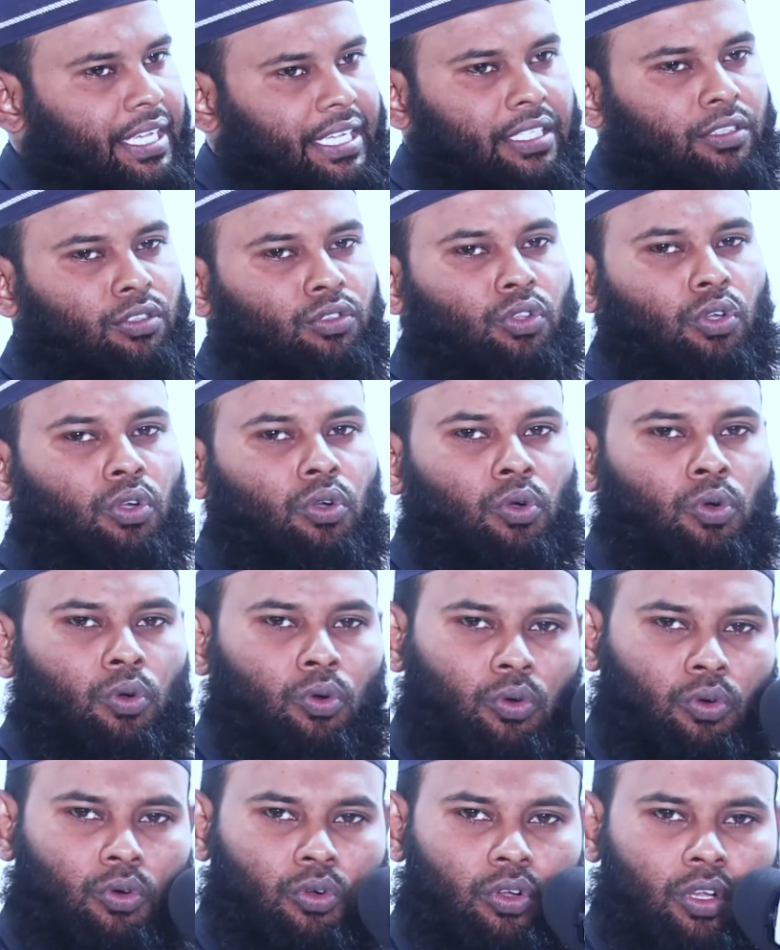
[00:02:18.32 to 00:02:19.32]
কিন্তু
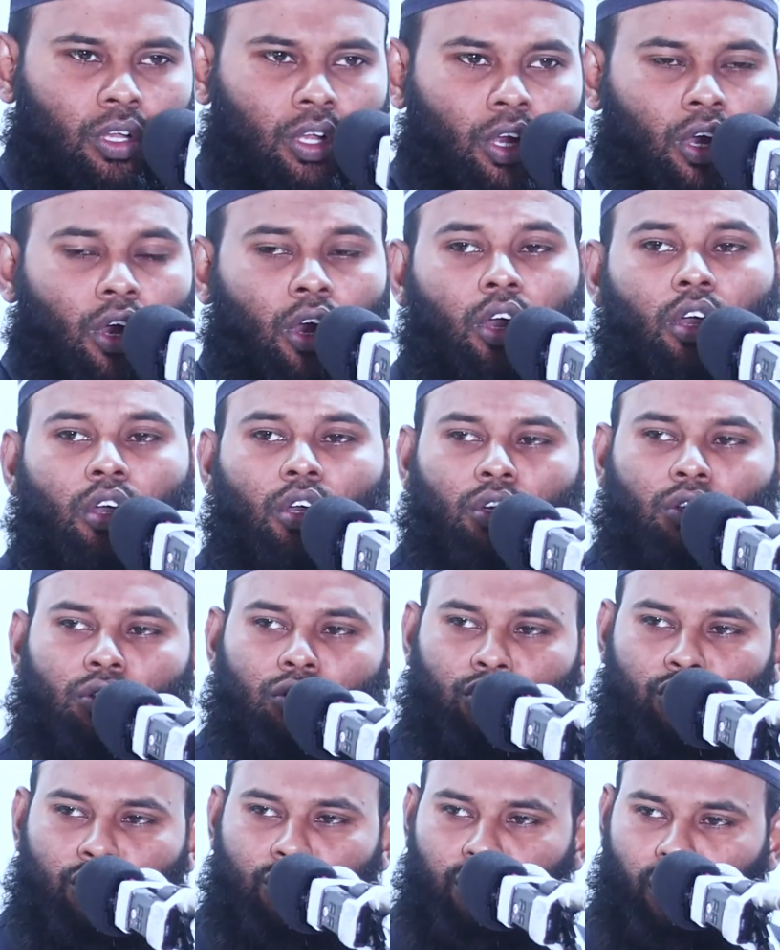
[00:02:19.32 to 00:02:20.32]

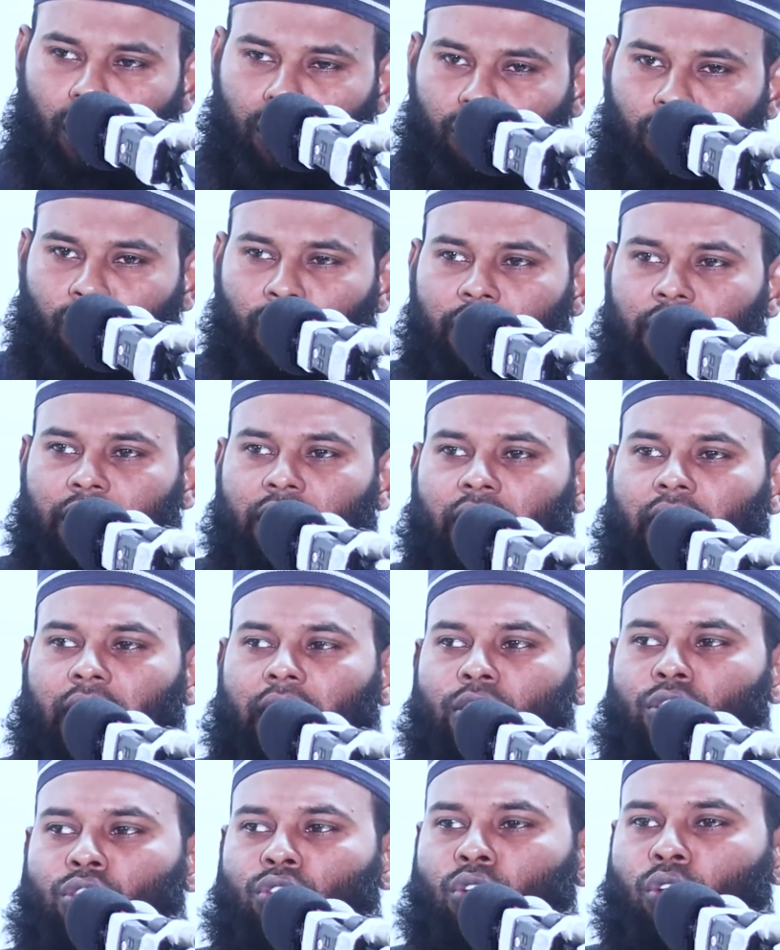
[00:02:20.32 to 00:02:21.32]
যতই
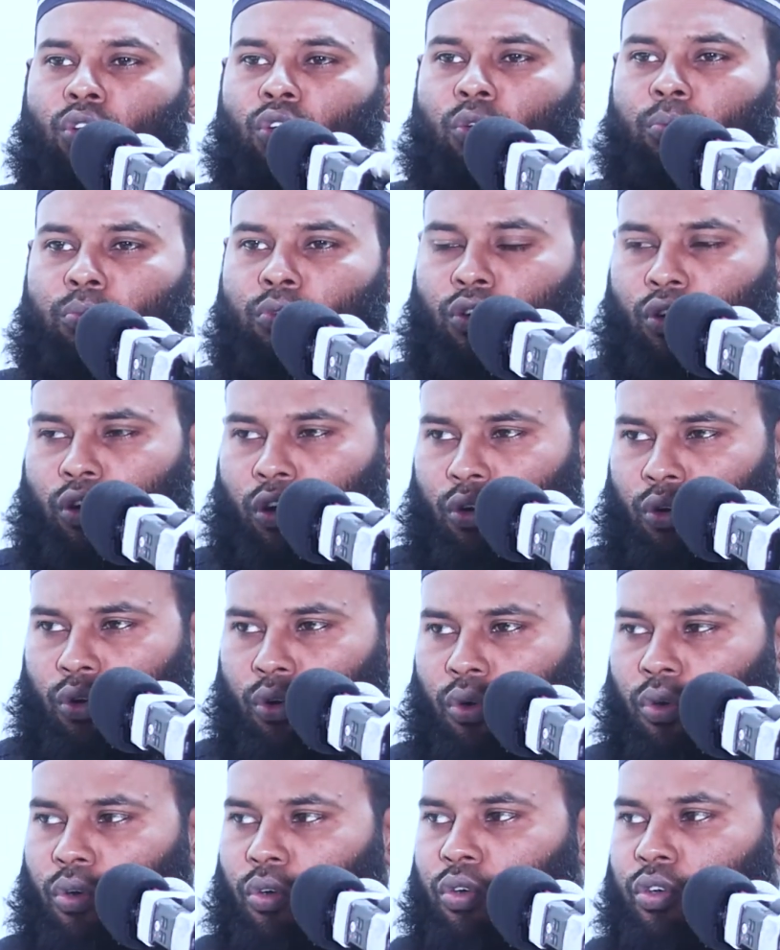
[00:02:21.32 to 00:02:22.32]
তারা জুলুম
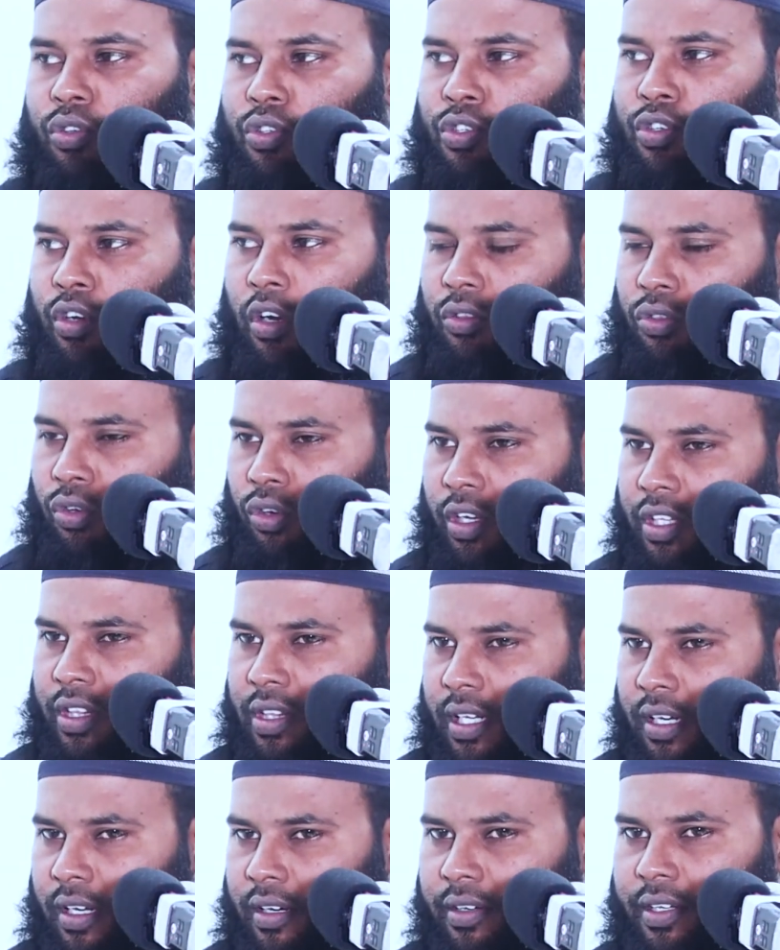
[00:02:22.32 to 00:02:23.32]
করুক যতই
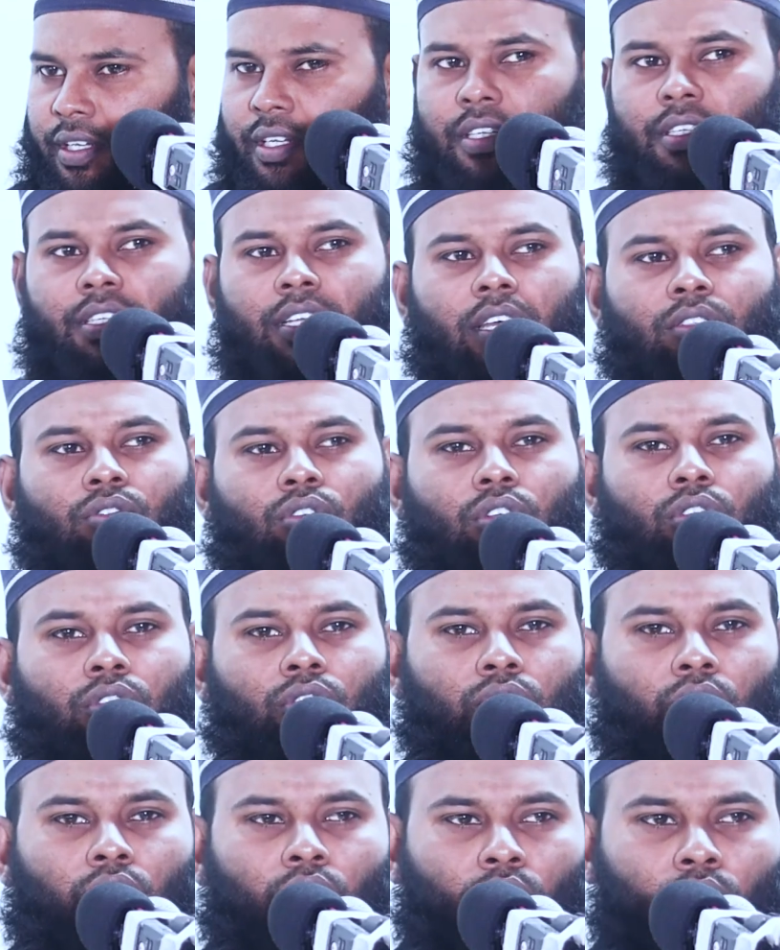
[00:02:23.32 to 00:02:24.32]
তারা নির্যাতন
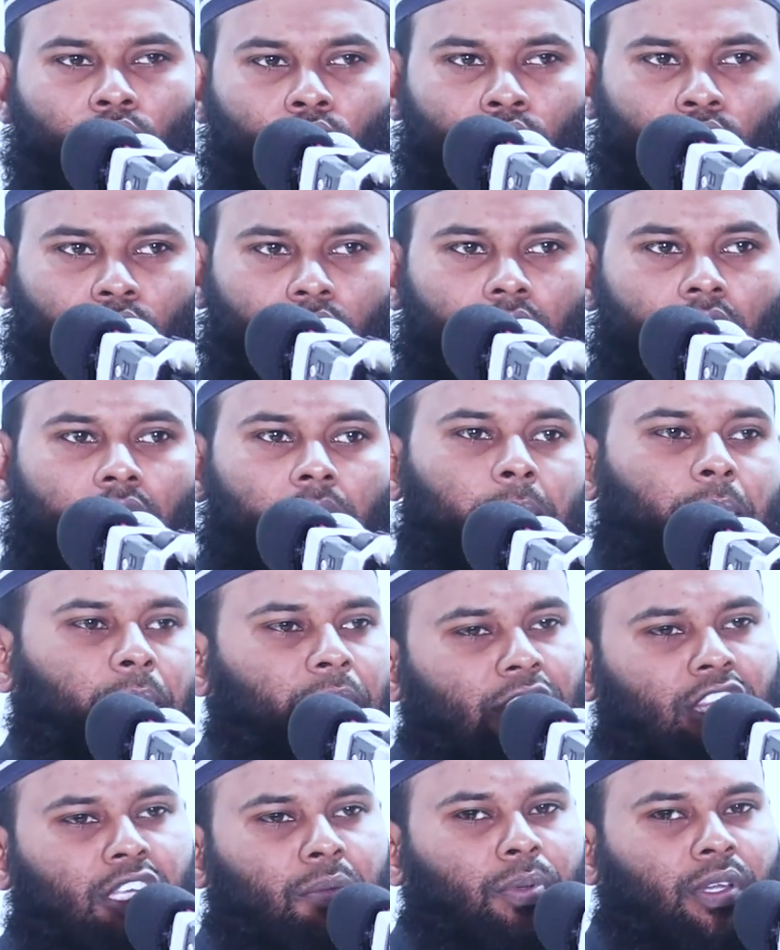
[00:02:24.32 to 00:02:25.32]
করুক
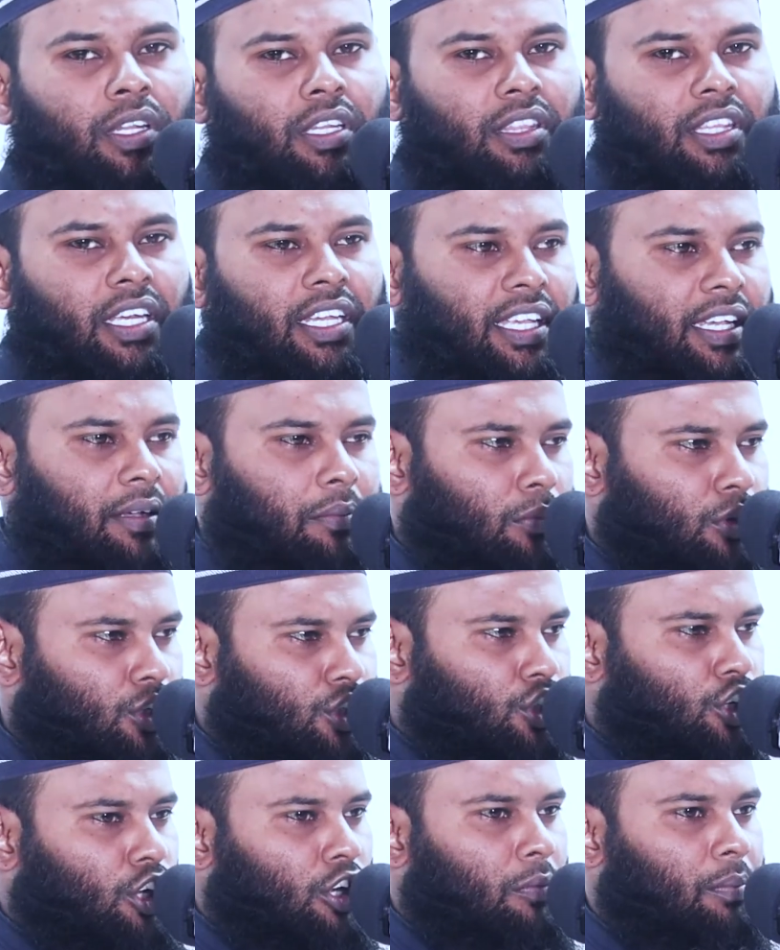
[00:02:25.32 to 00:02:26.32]
পৃথিবীর থেকে
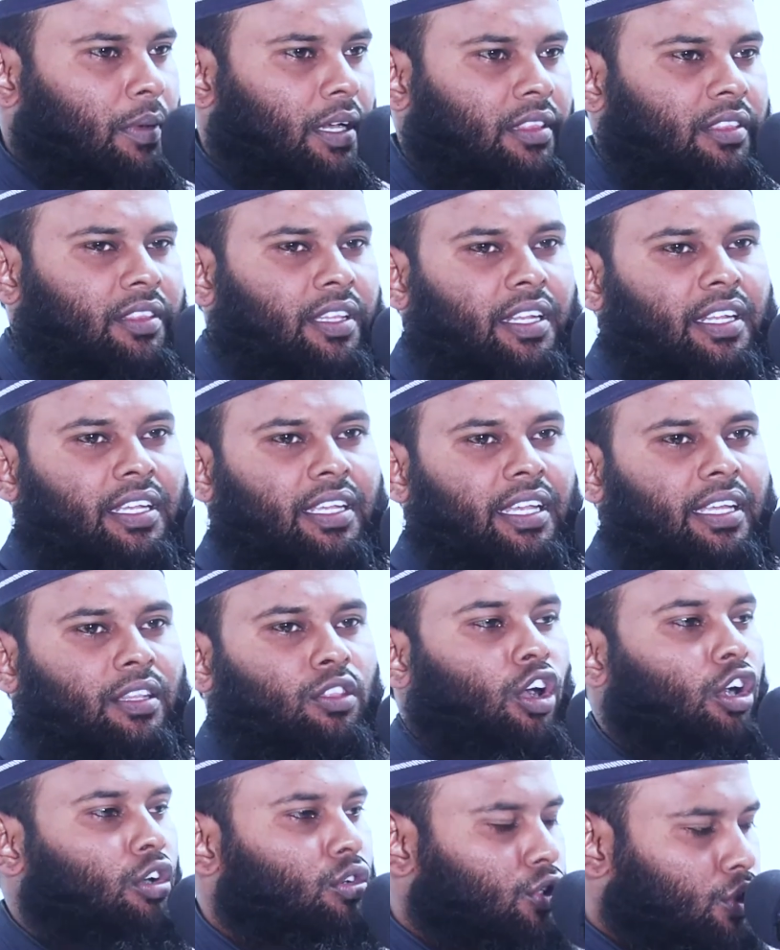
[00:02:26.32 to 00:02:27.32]
মুসলমানদেরকে
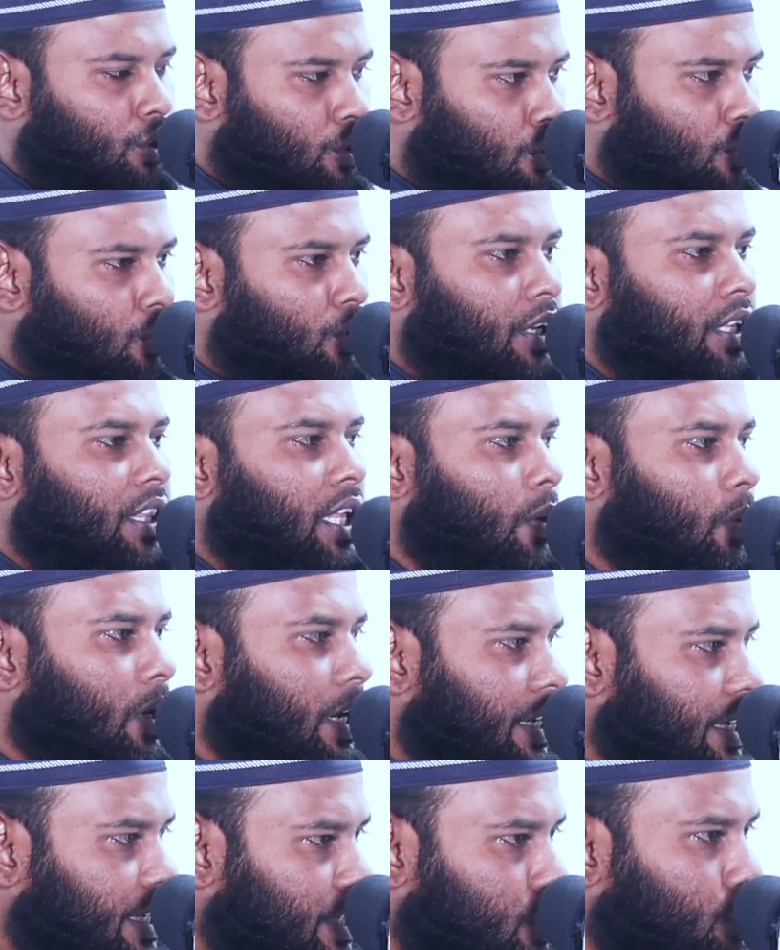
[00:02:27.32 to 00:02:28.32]
ধ্বংস করে
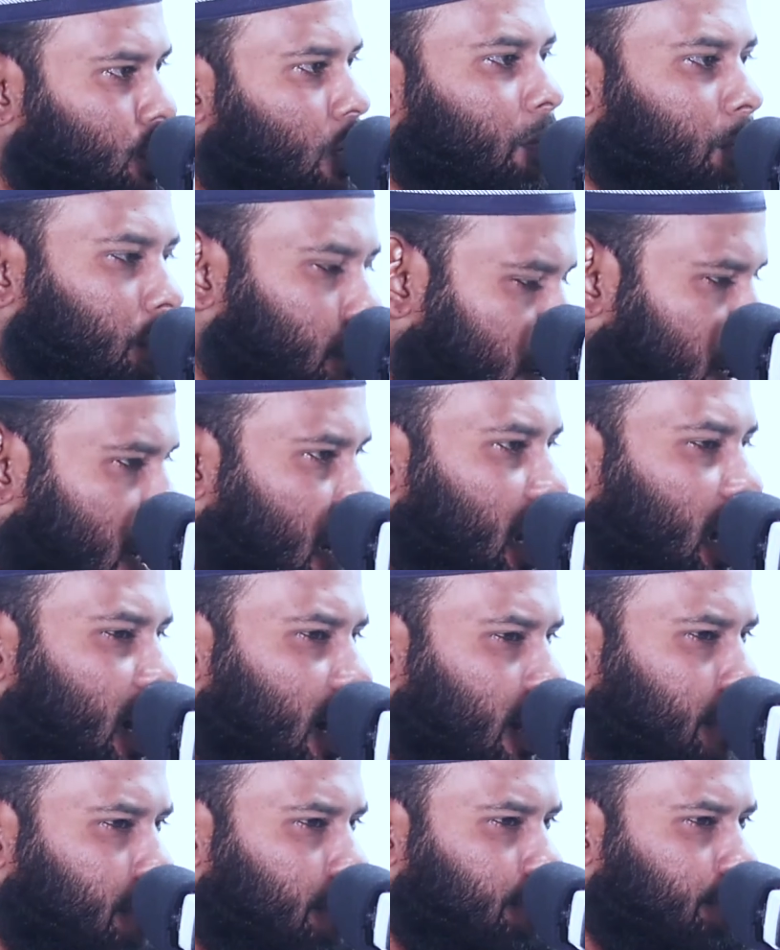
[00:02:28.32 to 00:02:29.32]
দেওয়া কি
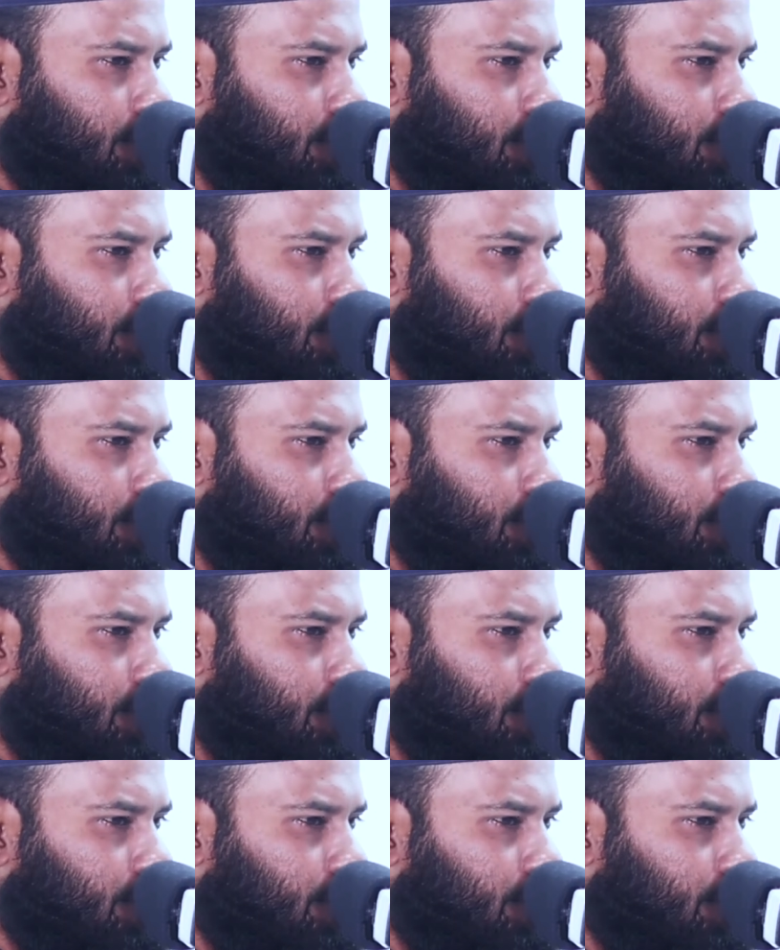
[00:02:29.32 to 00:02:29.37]
সম্ভব